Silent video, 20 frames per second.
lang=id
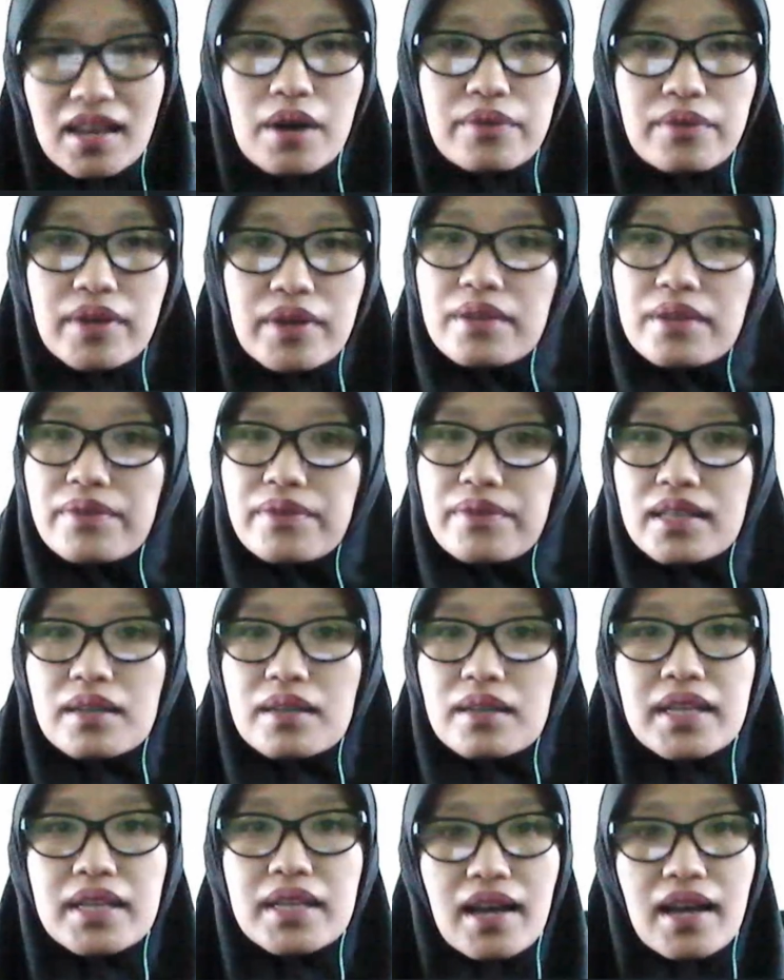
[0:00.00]
Van de Venter
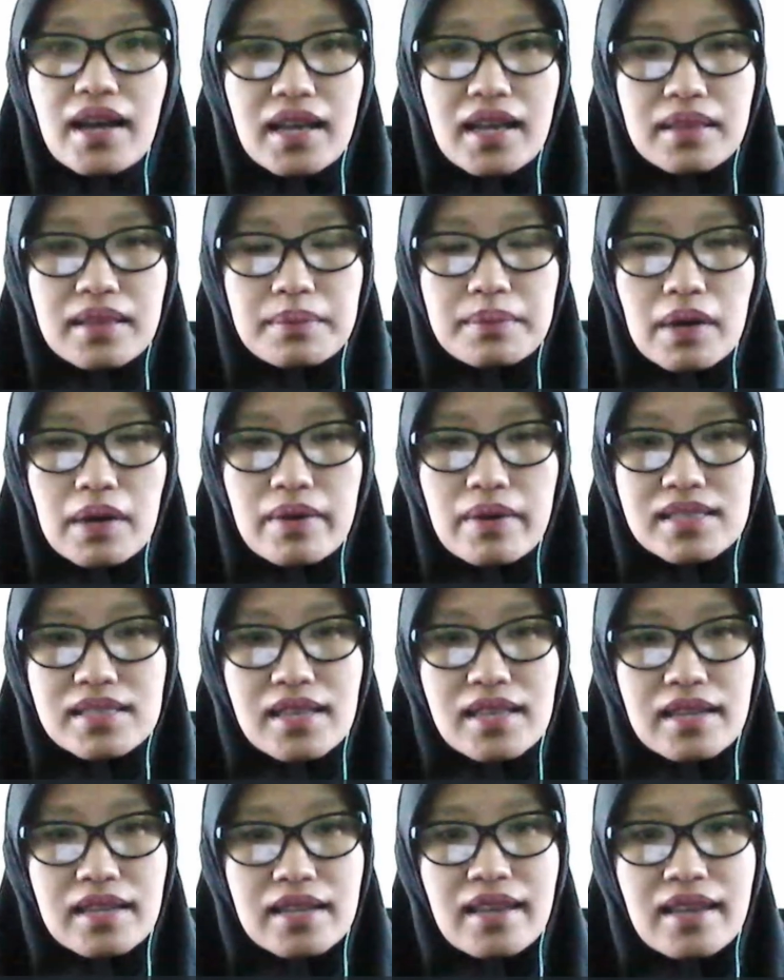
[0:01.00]
melihat
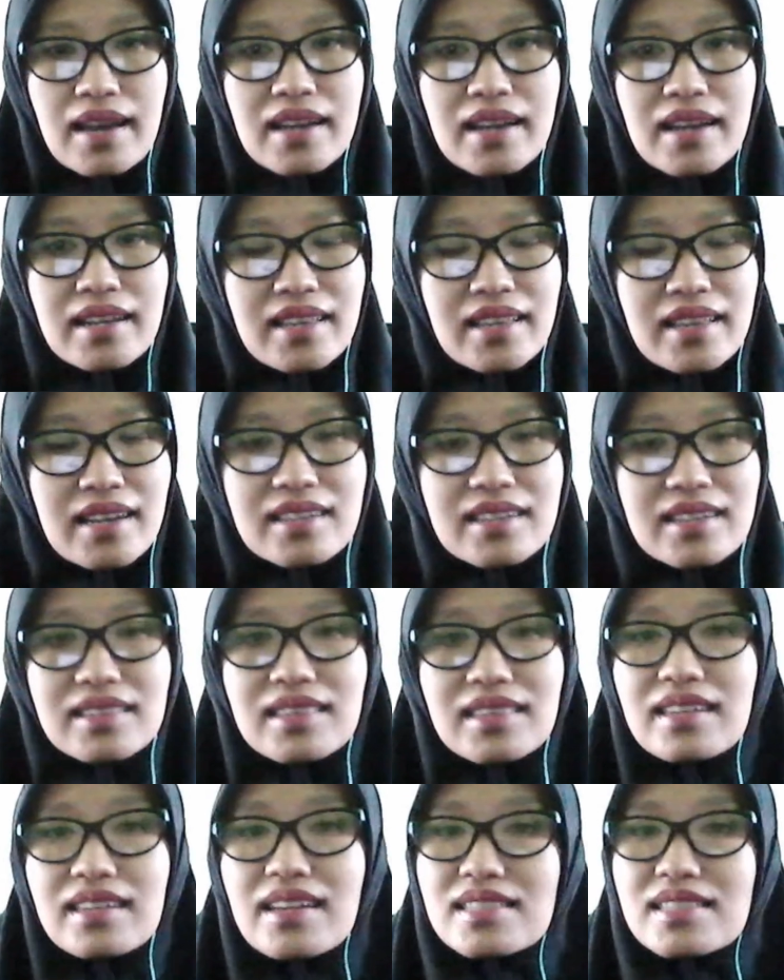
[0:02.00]
bahwasanya adanya
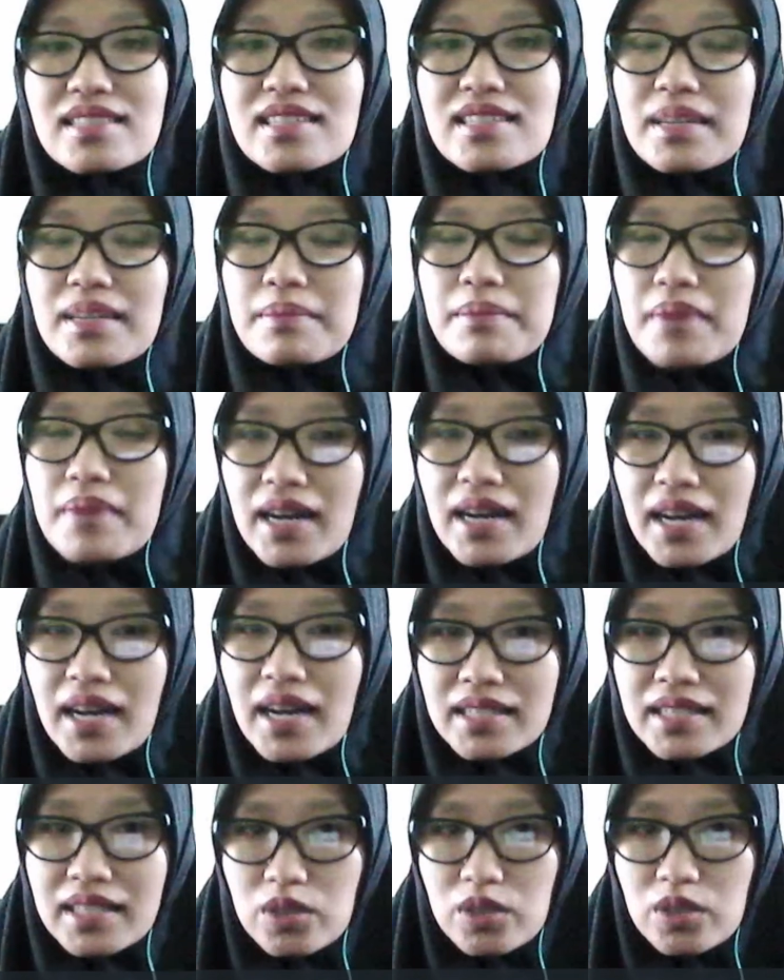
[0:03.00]

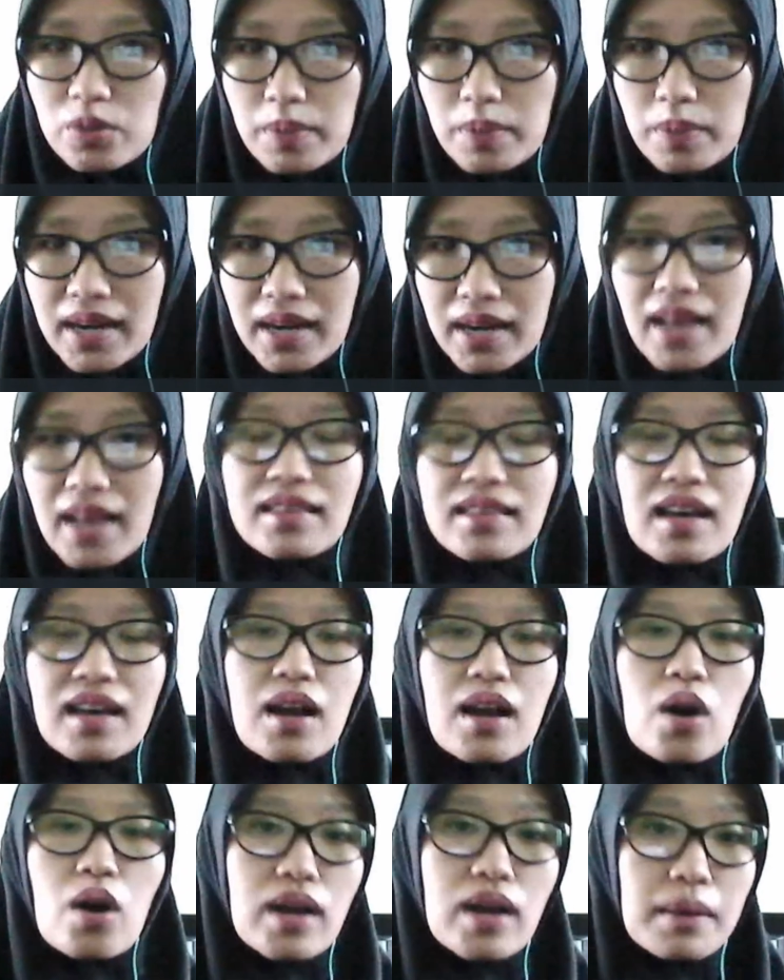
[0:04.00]
ketidakseimbangan kehidupan
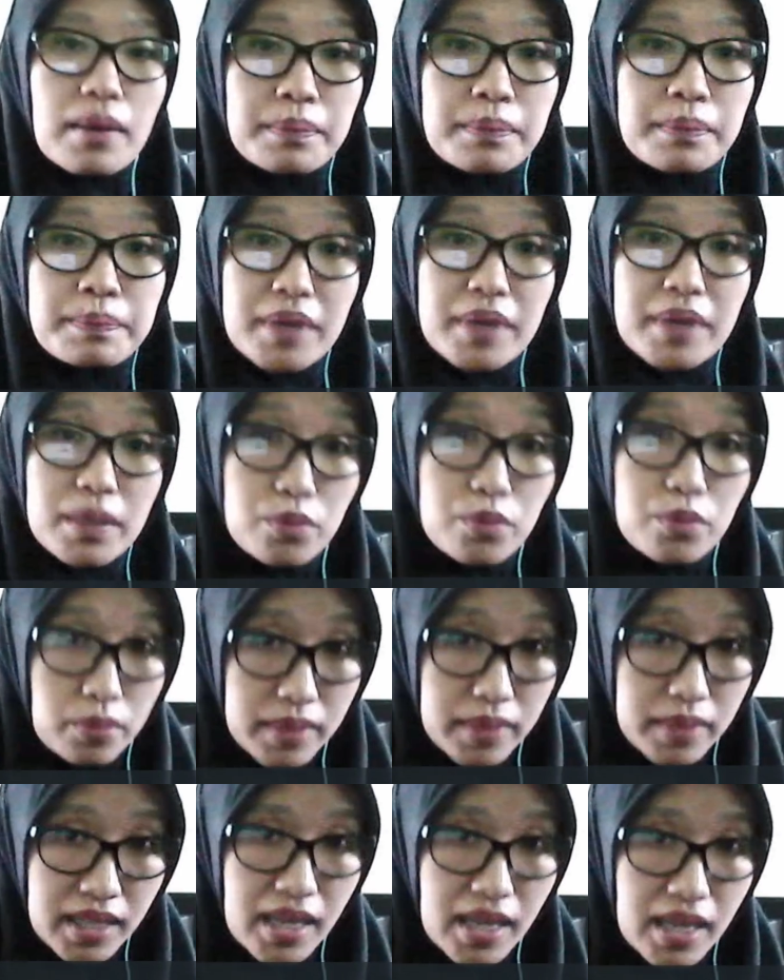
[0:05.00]
antara orang
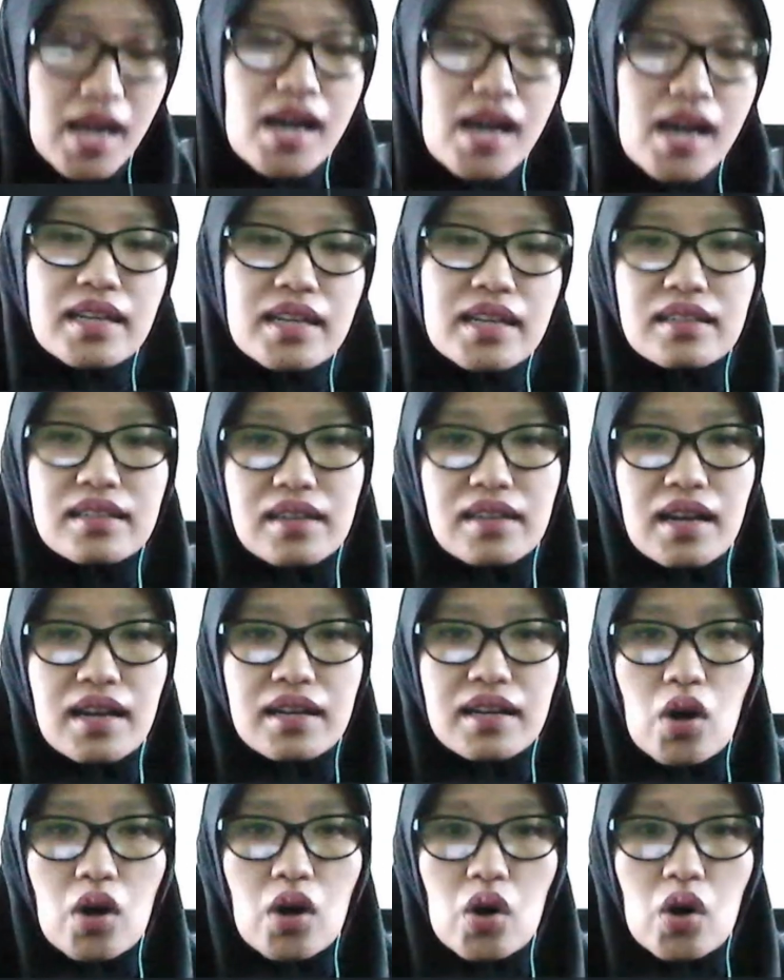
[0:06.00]
pribumi
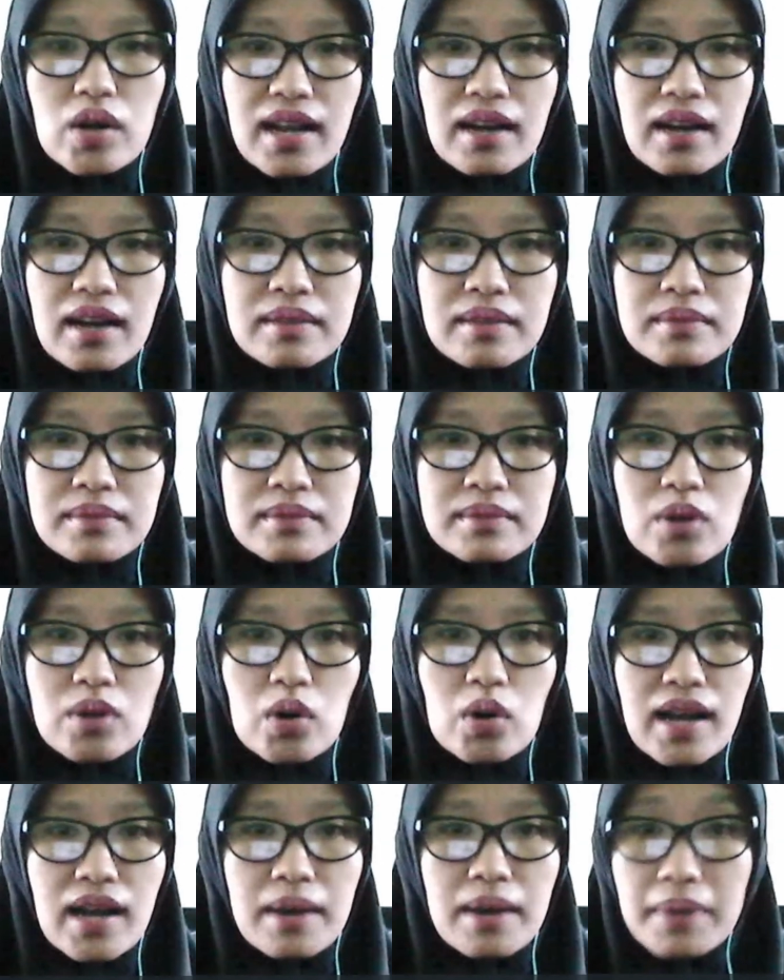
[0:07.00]
dengan
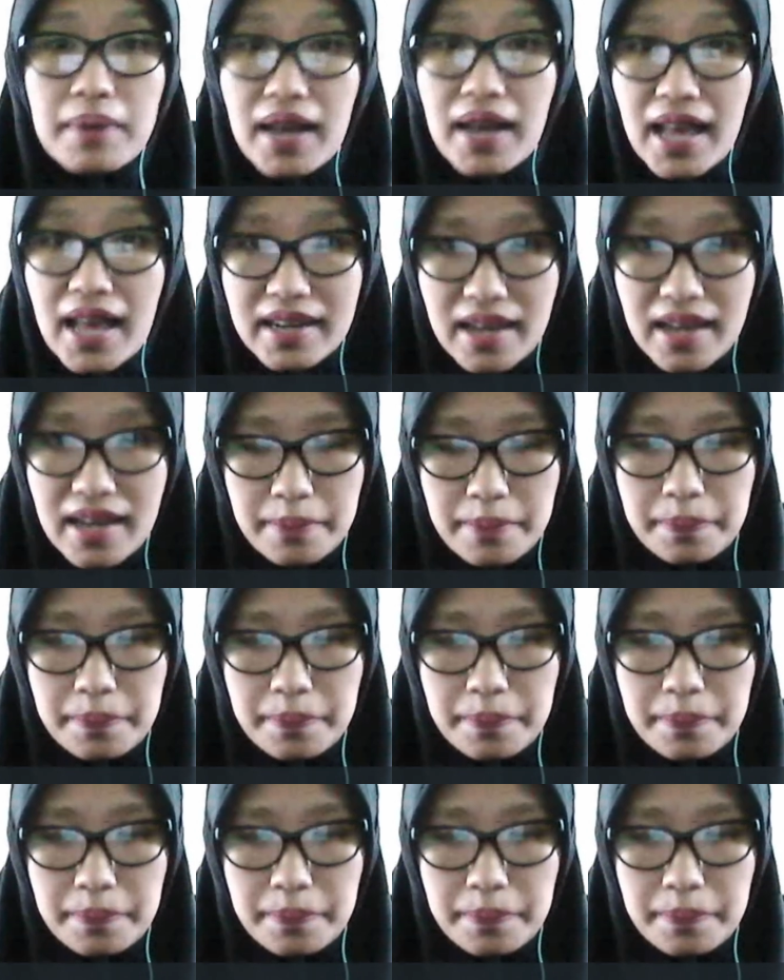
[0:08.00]
orang-orang Belanda.